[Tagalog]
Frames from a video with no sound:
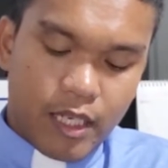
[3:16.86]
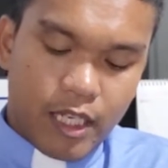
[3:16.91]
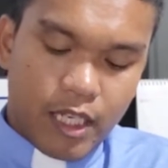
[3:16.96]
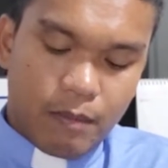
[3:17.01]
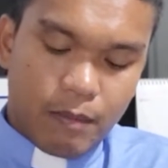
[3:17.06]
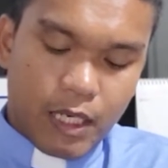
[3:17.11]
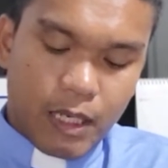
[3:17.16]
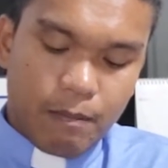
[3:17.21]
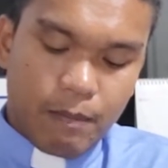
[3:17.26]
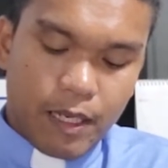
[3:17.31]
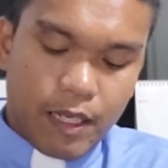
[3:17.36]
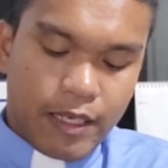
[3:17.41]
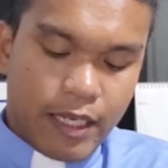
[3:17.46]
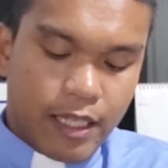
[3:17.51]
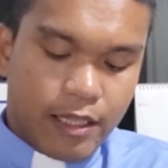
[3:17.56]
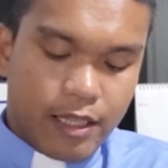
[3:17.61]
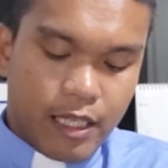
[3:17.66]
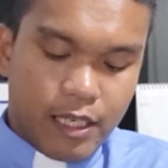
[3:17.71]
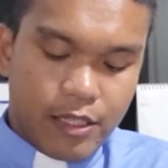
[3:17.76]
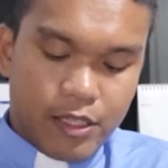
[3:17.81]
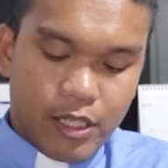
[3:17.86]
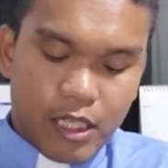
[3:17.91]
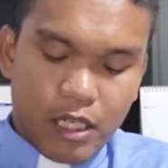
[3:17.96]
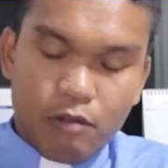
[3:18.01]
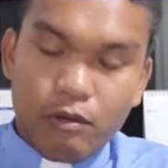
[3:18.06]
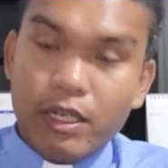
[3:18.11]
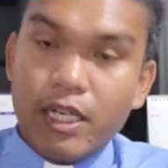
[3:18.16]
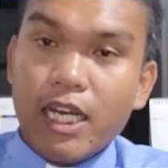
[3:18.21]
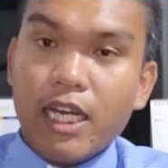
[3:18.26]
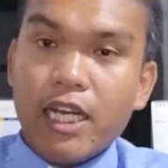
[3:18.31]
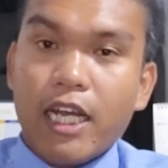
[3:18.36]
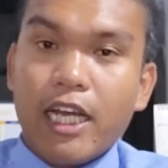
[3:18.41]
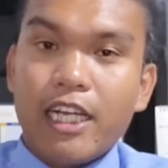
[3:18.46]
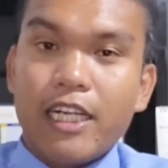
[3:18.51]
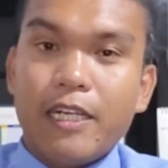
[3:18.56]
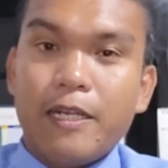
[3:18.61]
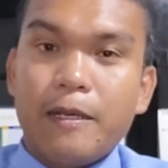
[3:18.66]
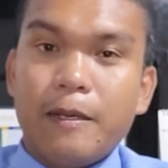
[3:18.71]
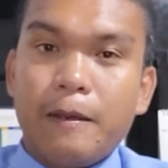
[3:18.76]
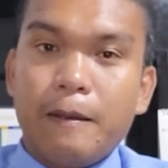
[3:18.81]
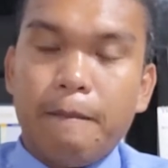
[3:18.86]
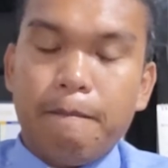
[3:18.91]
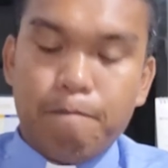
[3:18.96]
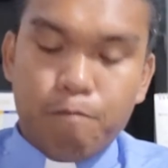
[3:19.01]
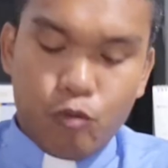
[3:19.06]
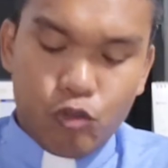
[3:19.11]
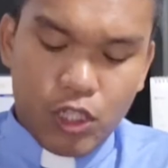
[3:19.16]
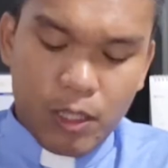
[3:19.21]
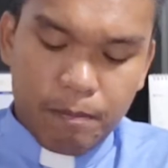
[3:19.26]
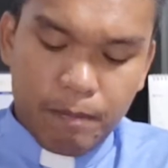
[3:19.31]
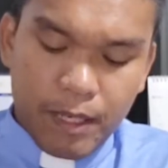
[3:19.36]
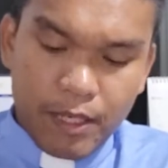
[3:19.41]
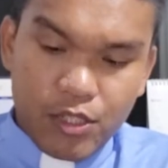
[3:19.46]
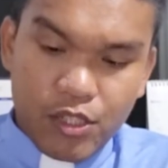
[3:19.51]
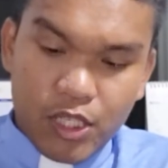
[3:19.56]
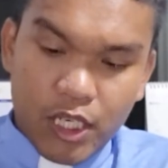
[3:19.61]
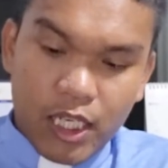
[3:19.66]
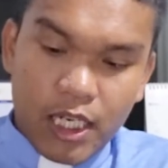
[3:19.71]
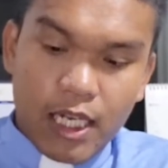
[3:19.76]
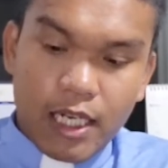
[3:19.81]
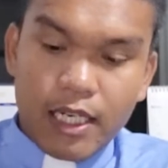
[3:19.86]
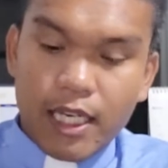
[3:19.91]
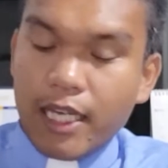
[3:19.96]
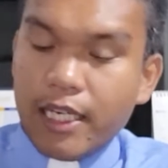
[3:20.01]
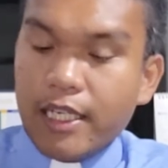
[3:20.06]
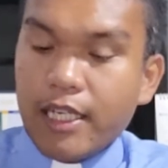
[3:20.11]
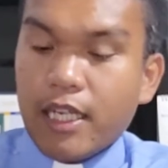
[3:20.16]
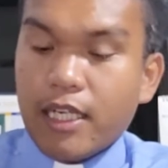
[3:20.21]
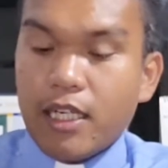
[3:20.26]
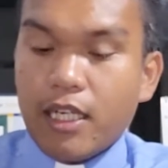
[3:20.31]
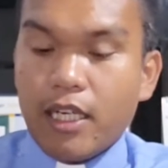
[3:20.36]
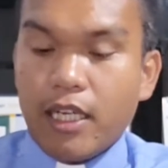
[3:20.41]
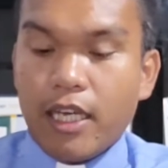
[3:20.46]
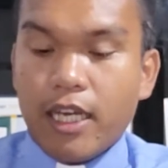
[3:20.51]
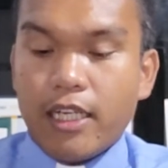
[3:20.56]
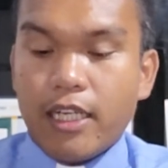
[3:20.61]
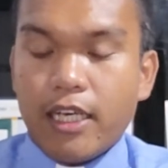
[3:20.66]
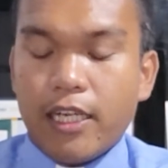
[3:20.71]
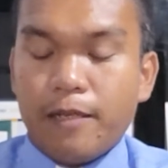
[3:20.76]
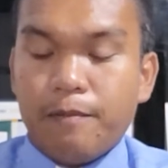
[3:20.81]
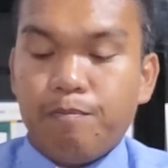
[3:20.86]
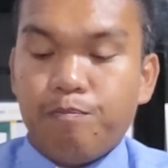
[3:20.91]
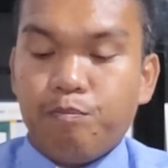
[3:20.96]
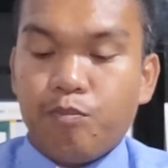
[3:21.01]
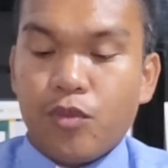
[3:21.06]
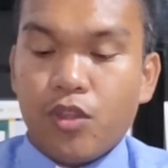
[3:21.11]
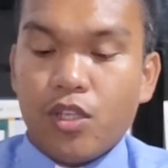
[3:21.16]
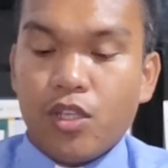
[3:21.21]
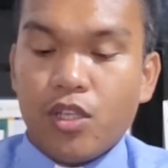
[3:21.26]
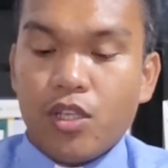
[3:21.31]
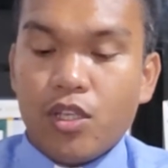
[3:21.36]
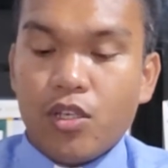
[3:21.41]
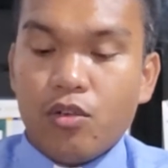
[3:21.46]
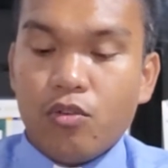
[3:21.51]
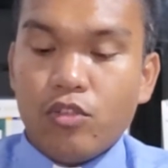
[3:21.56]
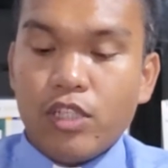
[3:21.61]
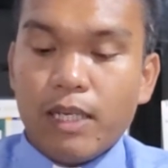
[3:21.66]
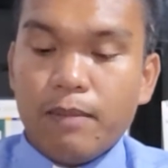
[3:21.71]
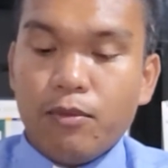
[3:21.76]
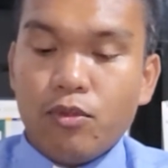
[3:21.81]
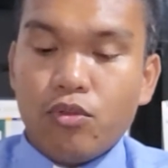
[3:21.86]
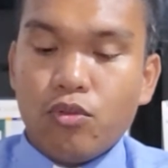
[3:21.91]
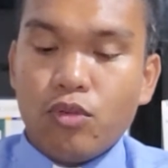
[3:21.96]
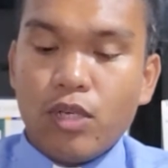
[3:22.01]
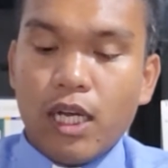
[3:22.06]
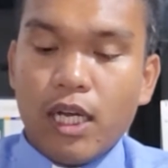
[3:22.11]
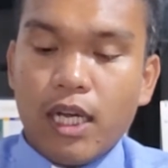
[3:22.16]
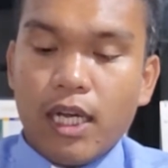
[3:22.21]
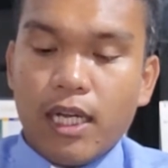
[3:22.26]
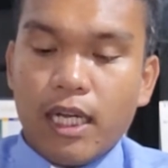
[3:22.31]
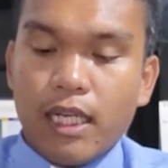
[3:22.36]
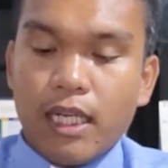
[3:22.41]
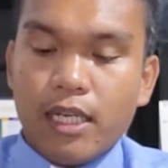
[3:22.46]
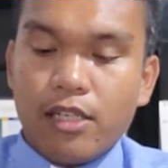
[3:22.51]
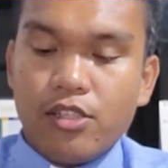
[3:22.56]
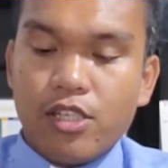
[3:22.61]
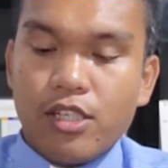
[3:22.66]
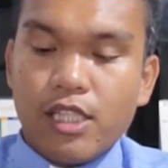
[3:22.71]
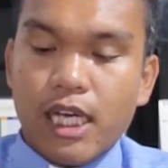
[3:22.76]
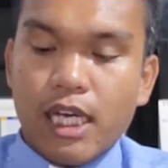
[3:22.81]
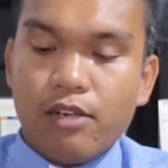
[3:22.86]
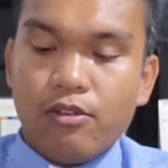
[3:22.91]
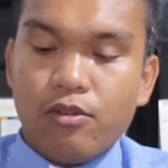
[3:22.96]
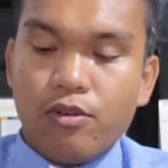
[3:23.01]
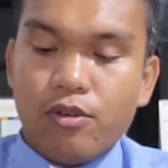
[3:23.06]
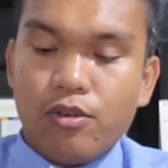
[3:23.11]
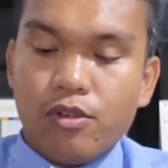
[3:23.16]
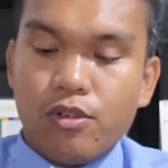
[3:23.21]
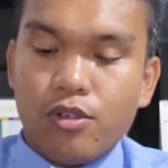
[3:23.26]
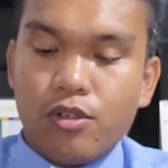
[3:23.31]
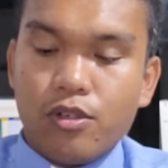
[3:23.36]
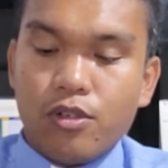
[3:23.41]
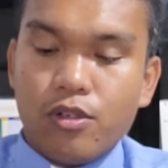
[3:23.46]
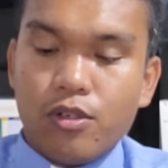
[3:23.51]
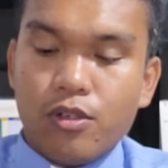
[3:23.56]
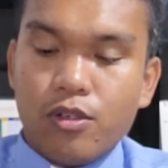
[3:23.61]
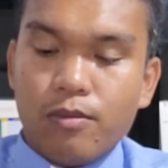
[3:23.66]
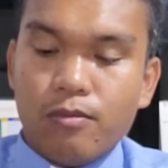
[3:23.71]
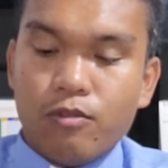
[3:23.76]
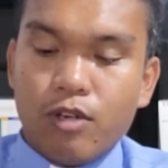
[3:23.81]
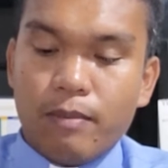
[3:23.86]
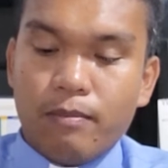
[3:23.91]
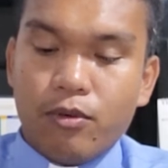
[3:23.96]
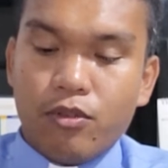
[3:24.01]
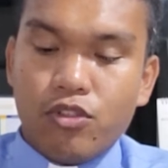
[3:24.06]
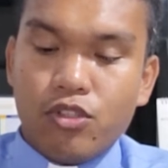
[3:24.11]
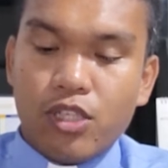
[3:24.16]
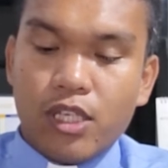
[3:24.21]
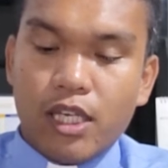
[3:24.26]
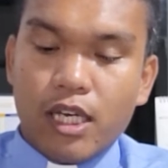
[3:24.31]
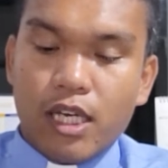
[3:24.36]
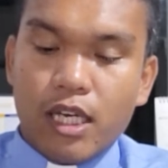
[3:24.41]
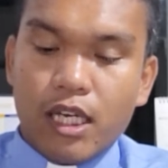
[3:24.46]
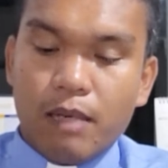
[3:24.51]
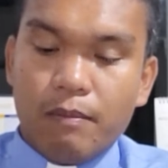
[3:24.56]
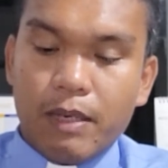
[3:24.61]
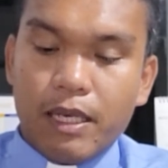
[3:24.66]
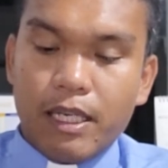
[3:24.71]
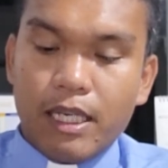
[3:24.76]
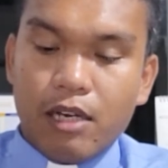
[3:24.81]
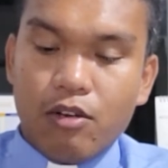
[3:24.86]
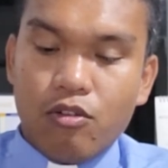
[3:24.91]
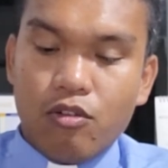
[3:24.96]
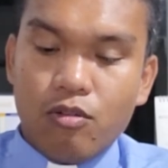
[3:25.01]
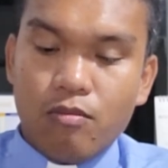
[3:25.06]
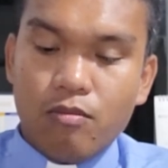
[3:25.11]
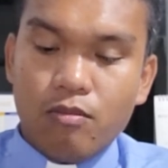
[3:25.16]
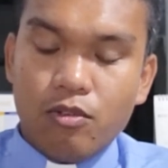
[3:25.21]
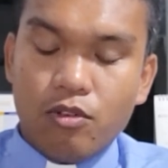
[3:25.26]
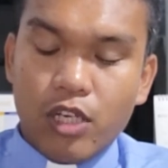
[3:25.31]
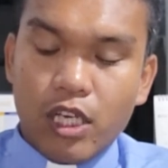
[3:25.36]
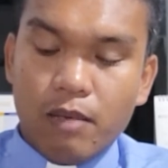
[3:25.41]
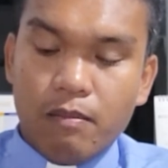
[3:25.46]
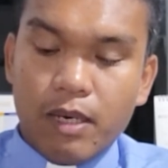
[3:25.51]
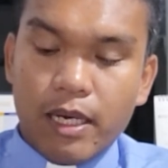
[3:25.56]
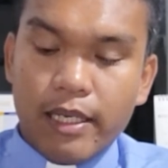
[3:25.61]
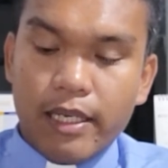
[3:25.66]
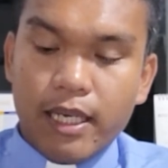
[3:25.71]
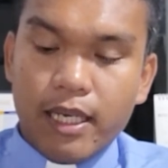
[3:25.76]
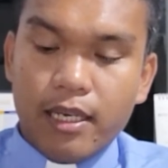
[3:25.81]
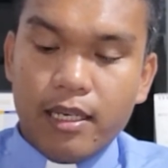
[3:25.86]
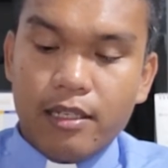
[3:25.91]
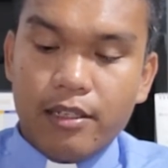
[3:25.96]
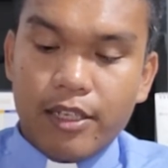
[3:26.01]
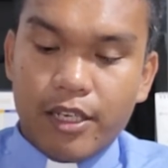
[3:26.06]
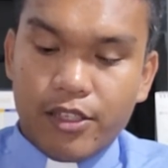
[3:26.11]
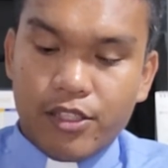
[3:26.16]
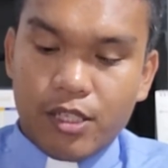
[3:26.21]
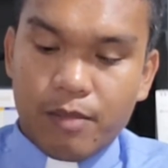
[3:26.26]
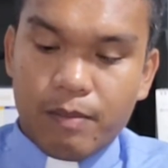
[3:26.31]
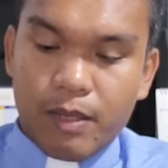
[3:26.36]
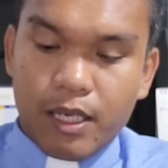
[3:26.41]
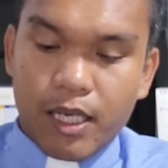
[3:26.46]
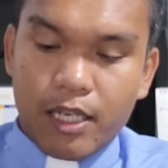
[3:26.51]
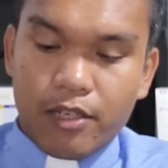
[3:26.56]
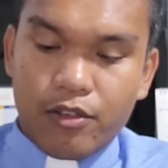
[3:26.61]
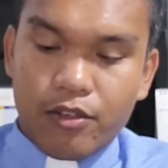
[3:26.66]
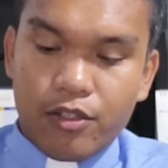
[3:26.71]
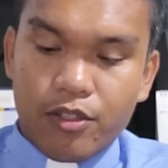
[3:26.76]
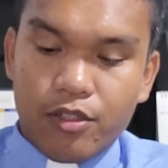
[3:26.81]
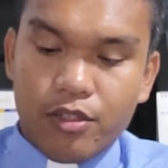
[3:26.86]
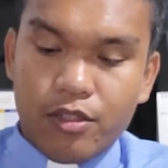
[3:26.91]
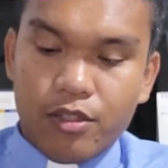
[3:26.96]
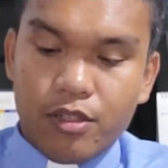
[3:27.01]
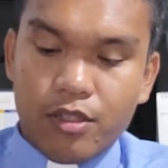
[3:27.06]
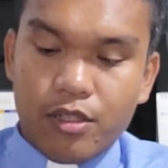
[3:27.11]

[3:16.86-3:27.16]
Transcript: Kay ang mga planeta sa kawanangan mutipas sa ilang naandang agianan Unya mutungha ang anak sa tao. Moabot siya nga may gahom og himaya diha sa panganod.